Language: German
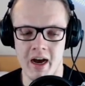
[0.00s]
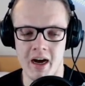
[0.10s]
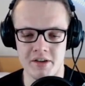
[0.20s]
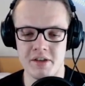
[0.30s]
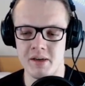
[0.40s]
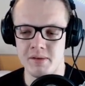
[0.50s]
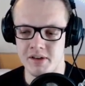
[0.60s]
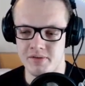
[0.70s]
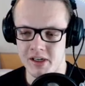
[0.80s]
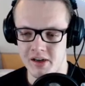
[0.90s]
Ja, also ich denke
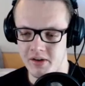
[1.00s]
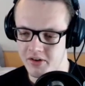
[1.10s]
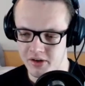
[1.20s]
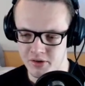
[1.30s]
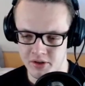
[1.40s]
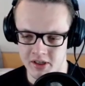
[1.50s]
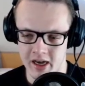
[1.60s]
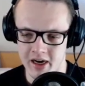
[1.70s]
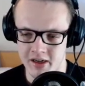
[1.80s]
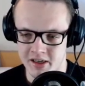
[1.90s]
mal, viele werden sich natürlich
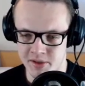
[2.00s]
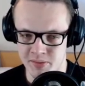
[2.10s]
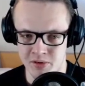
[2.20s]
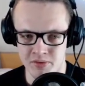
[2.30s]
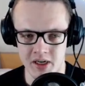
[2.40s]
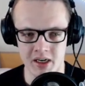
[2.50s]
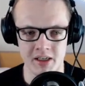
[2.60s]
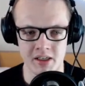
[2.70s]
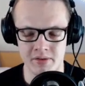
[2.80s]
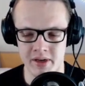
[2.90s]
geärgert haben, dass Profit
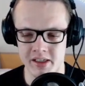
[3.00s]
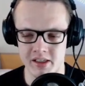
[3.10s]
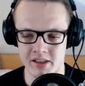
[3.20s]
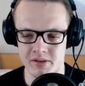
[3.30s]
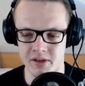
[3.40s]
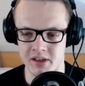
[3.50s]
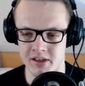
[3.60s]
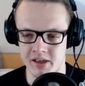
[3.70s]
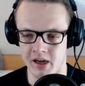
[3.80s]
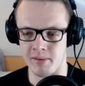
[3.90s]
Andy nicht weiter ist,
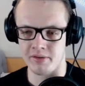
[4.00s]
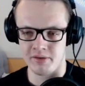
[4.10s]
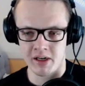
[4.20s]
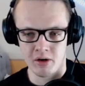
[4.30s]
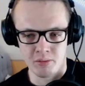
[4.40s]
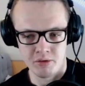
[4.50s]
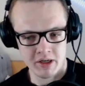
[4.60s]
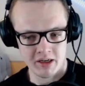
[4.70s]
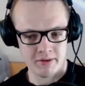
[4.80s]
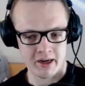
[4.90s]
weil den haben halt viele auch
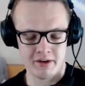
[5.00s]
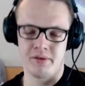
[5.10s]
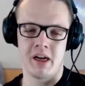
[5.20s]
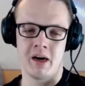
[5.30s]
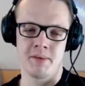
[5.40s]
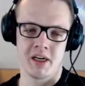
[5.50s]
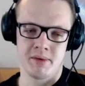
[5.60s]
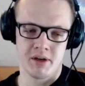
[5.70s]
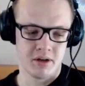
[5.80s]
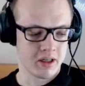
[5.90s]
brutal gefeiert. Viele haben den
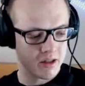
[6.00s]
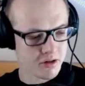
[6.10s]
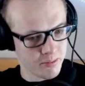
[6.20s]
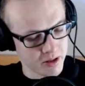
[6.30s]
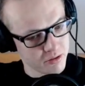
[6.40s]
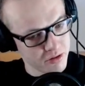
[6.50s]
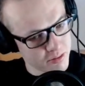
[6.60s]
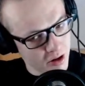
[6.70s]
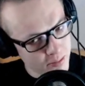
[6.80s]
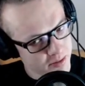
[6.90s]
aber auch halt komplett
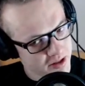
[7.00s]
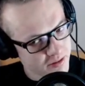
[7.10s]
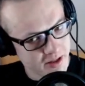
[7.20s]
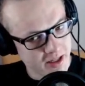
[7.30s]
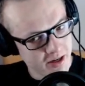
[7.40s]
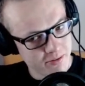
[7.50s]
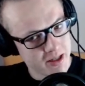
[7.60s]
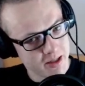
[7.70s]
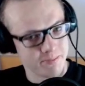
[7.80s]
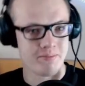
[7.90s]
überhaupt nicht gefeiert,
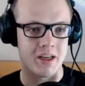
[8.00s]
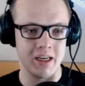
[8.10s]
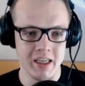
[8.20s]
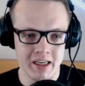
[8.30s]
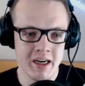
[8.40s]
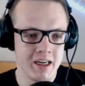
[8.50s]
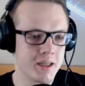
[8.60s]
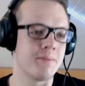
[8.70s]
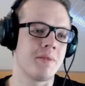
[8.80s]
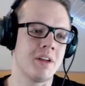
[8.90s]
wie ich
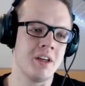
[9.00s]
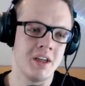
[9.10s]
halt